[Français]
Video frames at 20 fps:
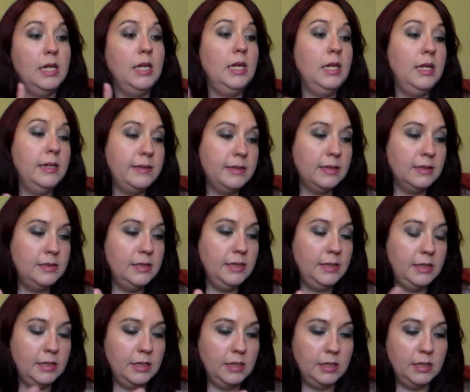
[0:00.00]
Il est
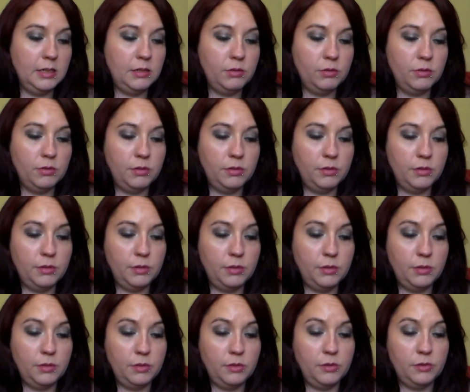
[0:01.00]
indiqué
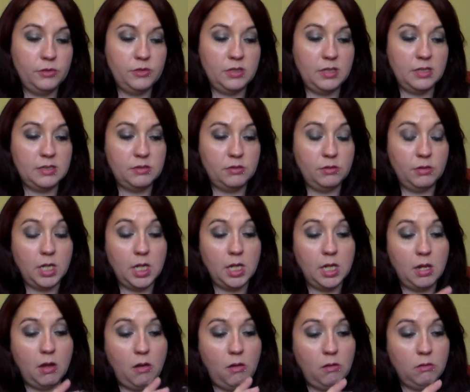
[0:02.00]
que ça
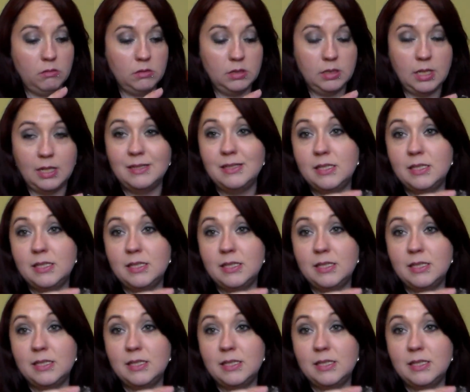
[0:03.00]
serait en